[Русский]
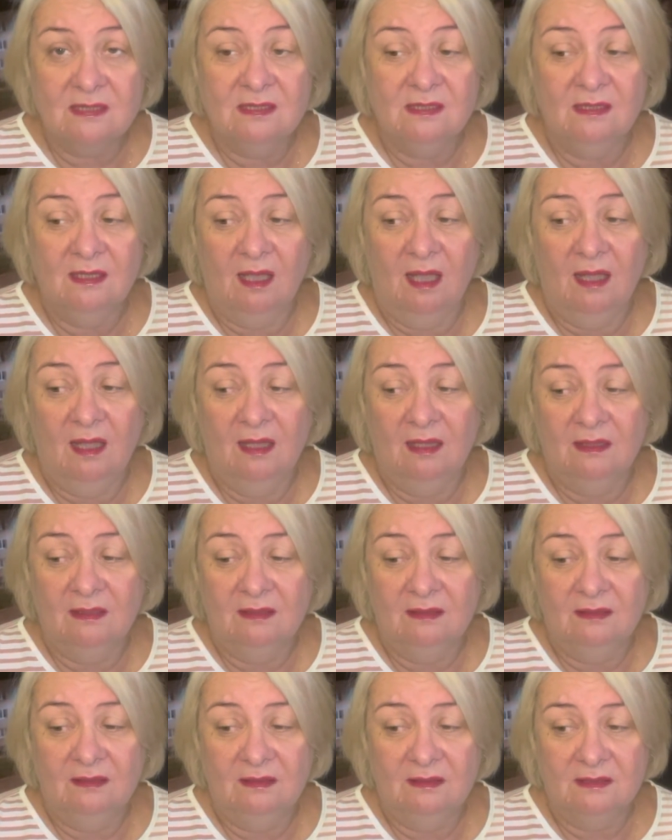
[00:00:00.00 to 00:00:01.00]
я
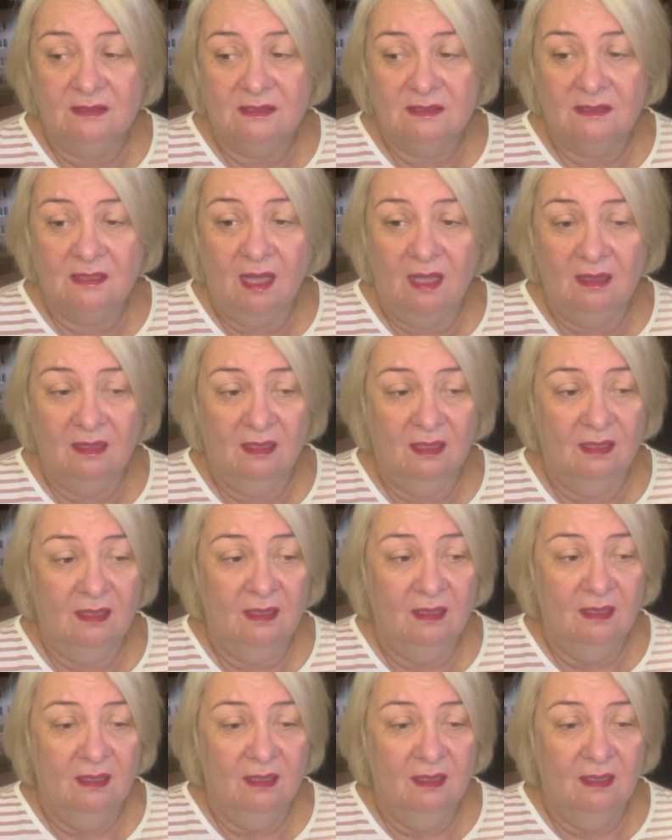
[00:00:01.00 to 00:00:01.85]
не стала